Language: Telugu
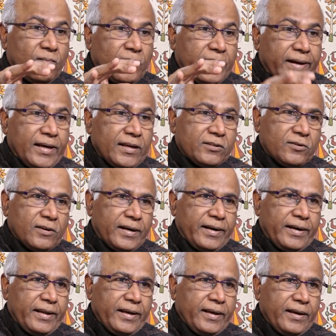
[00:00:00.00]
మహేశ్వర్
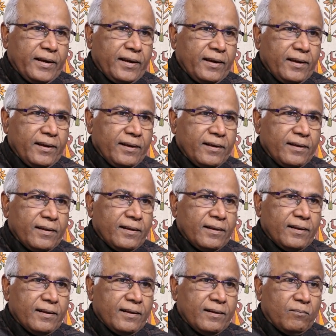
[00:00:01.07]
రెడ్డి
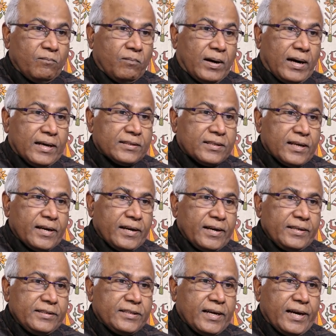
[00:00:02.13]
బాసర
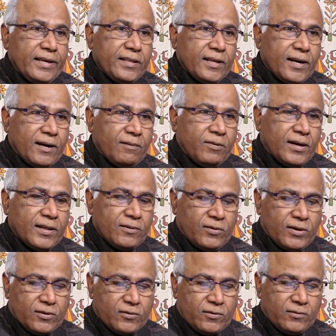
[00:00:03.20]
నుంచి హైదరాబాద్
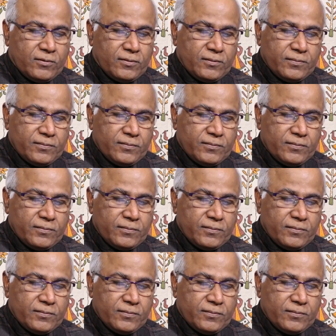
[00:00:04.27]
వరకు